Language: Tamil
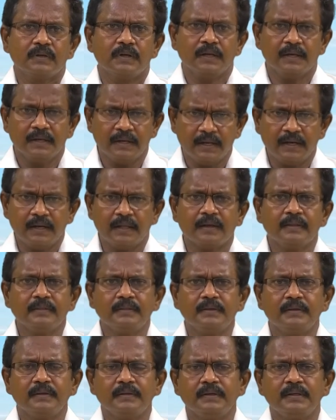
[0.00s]

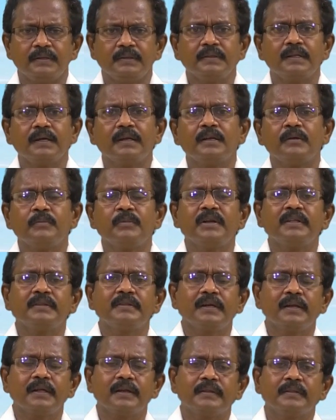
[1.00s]
இன்னையிலிருந்து இந்த
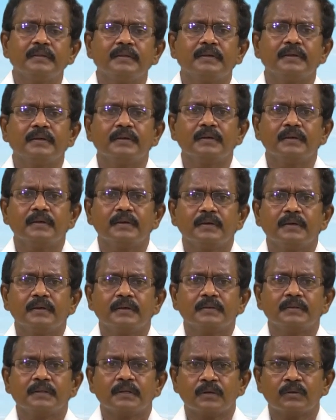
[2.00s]
நிமிடத்திலிருந்து
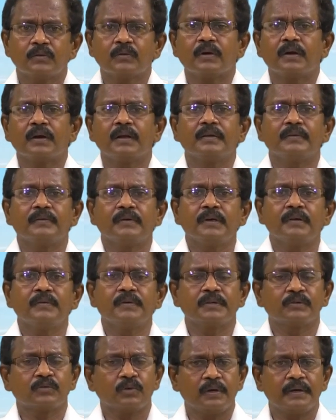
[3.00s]
திருக்குறளை
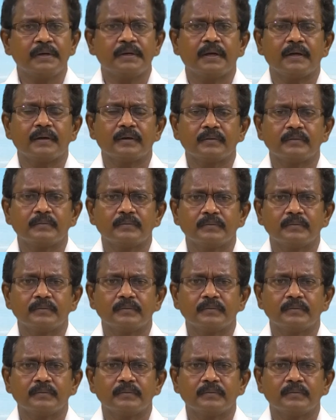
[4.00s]
வள்ளுவர் சொல்லிட்டார்